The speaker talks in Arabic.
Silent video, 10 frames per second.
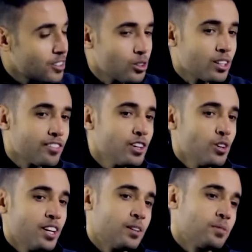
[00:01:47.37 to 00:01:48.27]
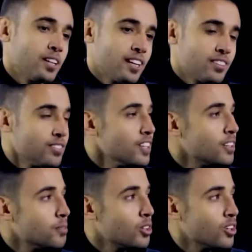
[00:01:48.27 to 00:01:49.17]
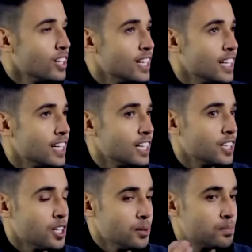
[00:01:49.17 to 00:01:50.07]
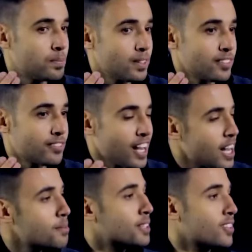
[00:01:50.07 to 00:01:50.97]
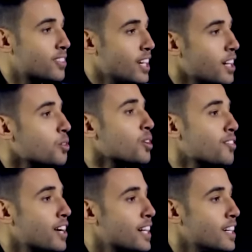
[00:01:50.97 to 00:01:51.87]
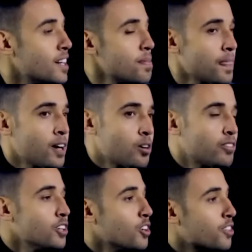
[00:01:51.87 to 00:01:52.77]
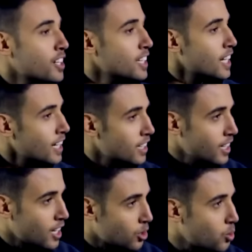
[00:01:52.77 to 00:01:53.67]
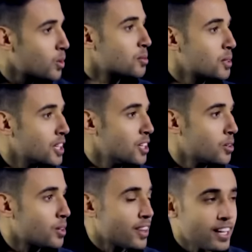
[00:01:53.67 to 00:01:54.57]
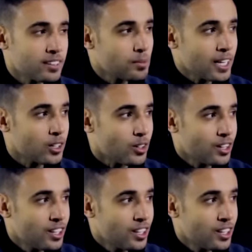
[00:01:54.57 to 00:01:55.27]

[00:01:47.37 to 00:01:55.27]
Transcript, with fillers: يقول لك في نوعين من الناس، في النوع اللي اللي يحب فخامه السياره والرفاهيه، وفي النوع الثاني لا اللي حق قوه ماكينه وكذا، انت من اي نوع؟